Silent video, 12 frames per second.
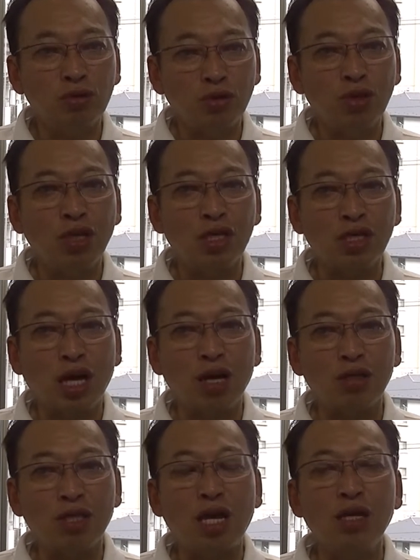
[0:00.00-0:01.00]
うどういうんですか
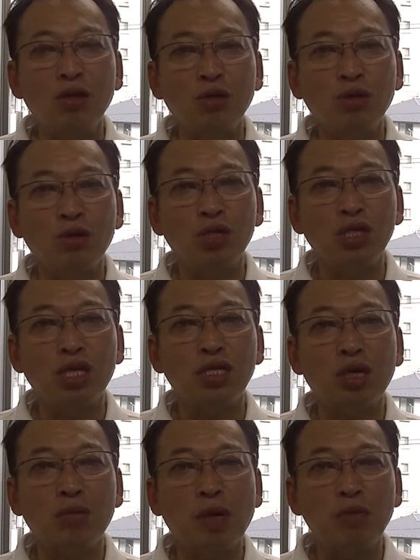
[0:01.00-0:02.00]
太陽の日差し
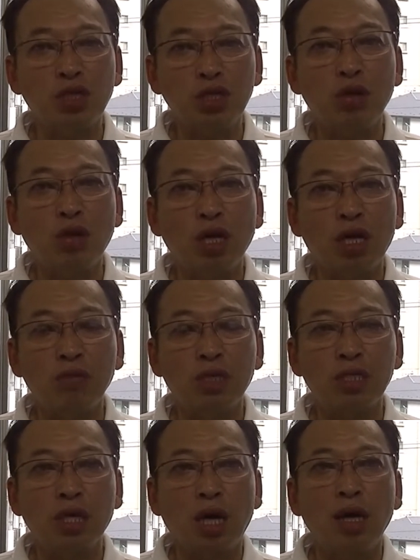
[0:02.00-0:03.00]
が眩しい時ありま
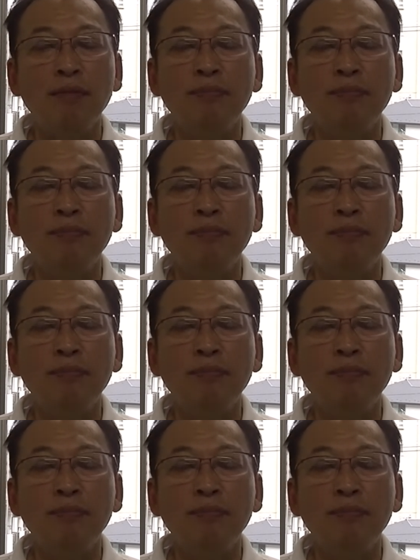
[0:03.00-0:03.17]
すが